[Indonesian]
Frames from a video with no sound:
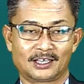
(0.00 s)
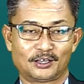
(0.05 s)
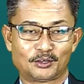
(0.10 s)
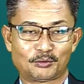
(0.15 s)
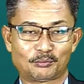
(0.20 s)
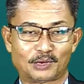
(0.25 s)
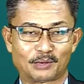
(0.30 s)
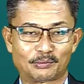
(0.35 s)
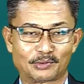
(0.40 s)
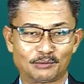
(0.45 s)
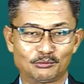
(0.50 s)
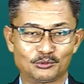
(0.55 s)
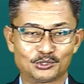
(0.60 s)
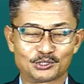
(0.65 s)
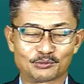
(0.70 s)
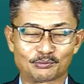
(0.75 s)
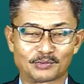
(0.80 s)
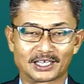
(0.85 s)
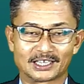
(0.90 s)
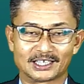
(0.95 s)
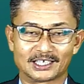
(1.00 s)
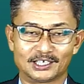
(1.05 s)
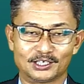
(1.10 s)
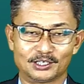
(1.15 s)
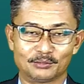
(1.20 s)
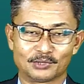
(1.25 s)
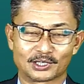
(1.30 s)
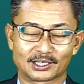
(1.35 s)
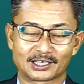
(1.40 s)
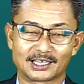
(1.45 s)
Bapak Ibu jemaat yang
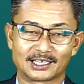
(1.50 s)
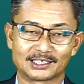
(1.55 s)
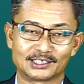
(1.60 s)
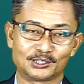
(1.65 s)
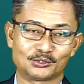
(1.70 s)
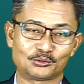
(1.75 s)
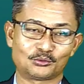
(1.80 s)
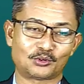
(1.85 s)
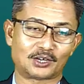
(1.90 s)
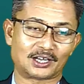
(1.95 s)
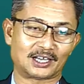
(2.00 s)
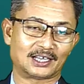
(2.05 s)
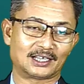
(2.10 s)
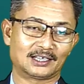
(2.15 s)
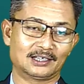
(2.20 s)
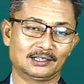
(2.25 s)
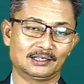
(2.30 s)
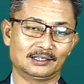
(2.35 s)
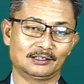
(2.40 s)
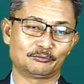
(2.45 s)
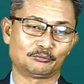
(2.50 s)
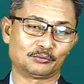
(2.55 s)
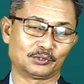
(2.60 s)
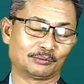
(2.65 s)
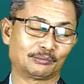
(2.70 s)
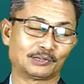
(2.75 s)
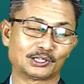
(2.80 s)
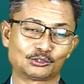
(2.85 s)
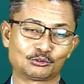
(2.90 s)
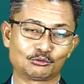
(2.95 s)
diberkati Tuhan,
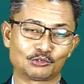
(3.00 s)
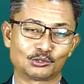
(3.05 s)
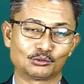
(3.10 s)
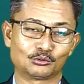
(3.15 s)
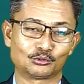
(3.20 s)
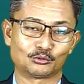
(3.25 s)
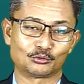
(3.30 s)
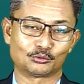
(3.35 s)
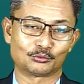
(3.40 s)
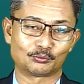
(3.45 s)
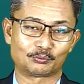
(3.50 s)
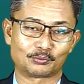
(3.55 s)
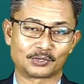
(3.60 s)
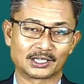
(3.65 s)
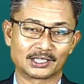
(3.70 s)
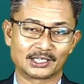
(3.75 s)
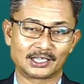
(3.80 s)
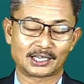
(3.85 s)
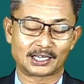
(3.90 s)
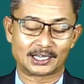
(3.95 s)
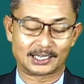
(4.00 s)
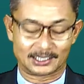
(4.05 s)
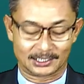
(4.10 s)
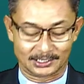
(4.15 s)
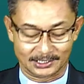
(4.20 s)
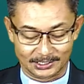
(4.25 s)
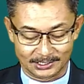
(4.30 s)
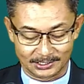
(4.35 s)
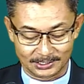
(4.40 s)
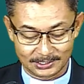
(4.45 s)
firman Tuhan untuk pagi
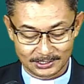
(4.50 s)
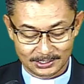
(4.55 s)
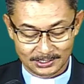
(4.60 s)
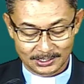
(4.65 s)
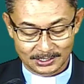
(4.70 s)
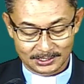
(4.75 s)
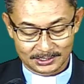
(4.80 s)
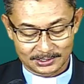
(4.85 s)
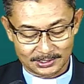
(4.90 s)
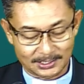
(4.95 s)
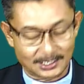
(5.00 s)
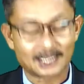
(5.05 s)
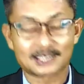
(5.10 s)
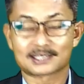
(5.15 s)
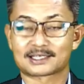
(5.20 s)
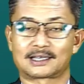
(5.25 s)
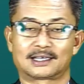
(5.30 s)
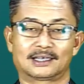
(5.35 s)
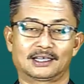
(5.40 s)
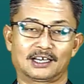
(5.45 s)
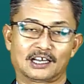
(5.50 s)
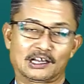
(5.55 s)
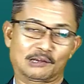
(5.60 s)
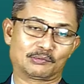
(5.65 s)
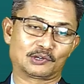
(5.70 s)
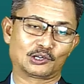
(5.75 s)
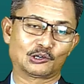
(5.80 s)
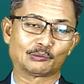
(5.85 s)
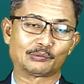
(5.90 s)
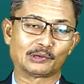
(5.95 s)
hari Selasa 8
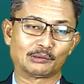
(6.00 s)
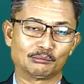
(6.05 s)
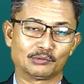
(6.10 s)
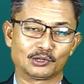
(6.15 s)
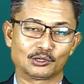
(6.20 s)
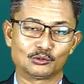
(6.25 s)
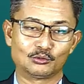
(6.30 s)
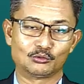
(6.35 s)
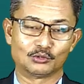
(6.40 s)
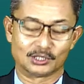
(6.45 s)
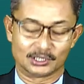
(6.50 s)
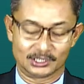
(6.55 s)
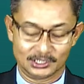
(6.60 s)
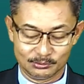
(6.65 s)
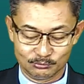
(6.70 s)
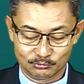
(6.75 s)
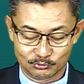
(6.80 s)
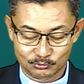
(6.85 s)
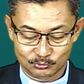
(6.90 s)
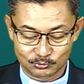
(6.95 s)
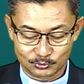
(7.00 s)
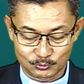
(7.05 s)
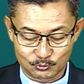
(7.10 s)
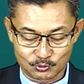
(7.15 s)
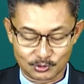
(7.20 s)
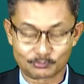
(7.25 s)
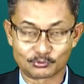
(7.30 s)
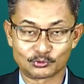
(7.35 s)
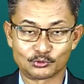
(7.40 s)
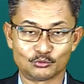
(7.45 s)
November
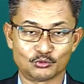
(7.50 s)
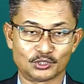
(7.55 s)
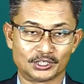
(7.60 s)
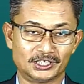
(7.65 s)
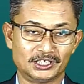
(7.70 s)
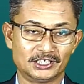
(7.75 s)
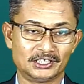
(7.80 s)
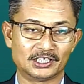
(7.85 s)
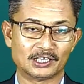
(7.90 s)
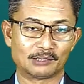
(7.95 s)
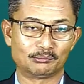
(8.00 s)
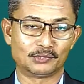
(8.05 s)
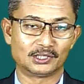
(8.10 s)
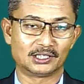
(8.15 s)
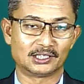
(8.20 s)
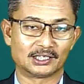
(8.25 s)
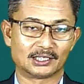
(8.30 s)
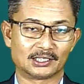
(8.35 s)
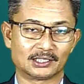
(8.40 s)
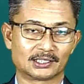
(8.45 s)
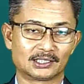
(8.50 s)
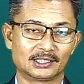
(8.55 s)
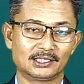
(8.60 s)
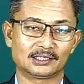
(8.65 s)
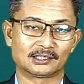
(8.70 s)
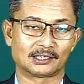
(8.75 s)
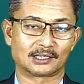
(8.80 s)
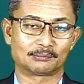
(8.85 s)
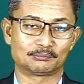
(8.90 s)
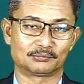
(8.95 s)
2022 ini diambil dari
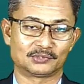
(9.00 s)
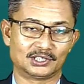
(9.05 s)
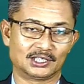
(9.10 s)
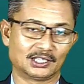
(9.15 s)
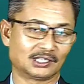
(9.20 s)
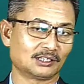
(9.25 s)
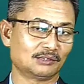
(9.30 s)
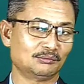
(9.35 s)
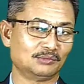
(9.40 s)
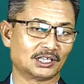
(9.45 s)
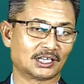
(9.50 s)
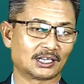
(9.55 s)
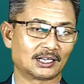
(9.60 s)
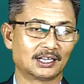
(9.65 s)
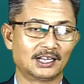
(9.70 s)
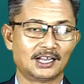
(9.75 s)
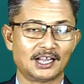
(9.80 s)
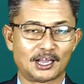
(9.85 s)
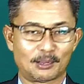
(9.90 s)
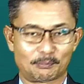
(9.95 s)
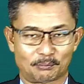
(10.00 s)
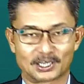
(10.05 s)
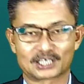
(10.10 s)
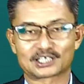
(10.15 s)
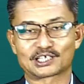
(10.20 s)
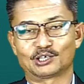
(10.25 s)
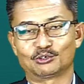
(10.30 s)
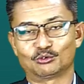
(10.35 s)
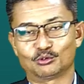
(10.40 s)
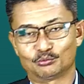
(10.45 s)
kitab Yeremia
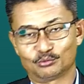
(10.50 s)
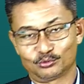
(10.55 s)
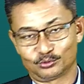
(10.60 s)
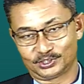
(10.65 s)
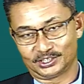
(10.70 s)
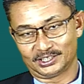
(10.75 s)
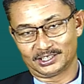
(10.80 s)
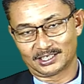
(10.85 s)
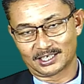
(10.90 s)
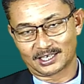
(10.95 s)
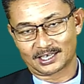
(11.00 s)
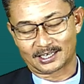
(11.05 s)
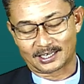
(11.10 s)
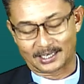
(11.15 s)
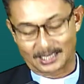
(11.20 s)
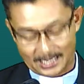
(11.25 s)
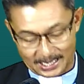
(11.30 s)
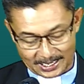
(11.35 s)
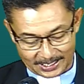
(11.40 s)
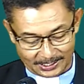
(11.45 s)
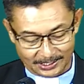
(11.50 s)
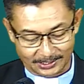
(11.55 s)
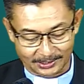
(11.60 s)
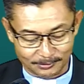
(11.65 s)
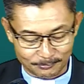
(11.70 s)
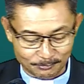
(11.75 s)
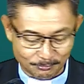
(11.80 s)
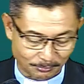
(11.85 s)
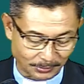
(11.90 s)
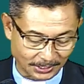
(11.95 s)
pasal 23 ayat
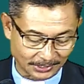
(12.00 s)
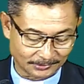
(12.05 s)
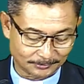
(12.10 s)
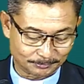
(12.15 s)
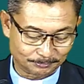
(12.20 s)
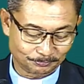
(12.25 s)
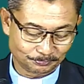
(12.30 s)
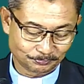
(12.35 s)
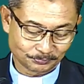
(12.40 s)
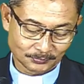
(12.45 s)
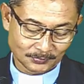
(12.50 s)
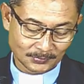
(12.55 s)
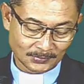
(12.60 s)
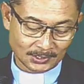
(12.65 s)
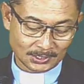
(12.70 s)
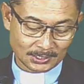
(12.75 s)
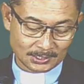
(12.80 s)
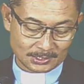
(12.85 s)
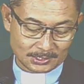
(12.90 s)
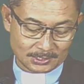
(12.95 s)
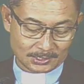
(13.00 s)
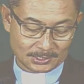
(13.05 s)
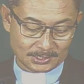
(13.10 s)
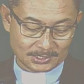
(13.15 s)
4.